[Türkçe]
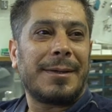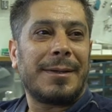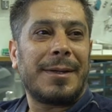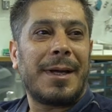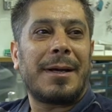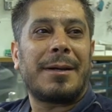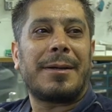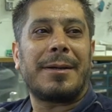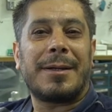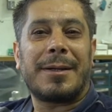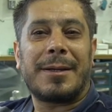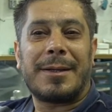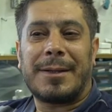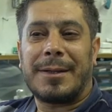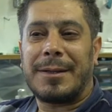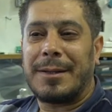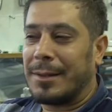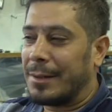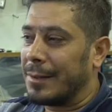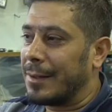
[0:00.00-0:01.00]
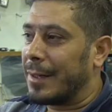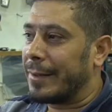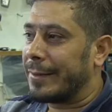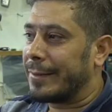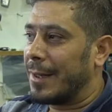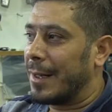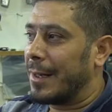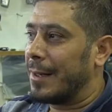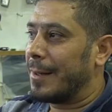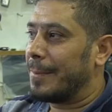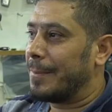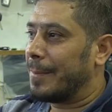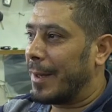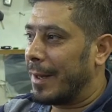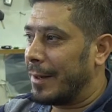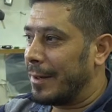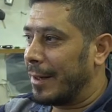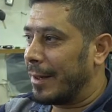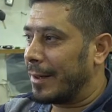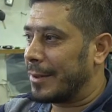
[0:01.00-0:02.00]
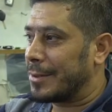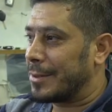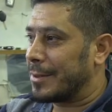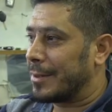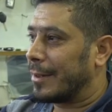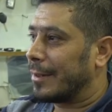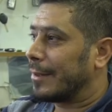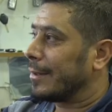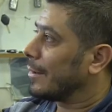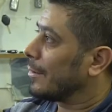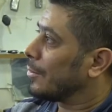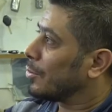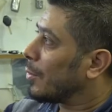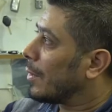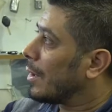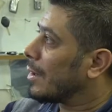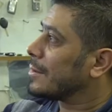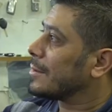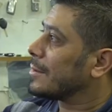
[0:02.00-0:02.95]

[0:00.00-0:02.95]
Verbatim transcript: Diğer e, yıllarda hep ayak işleri, duvar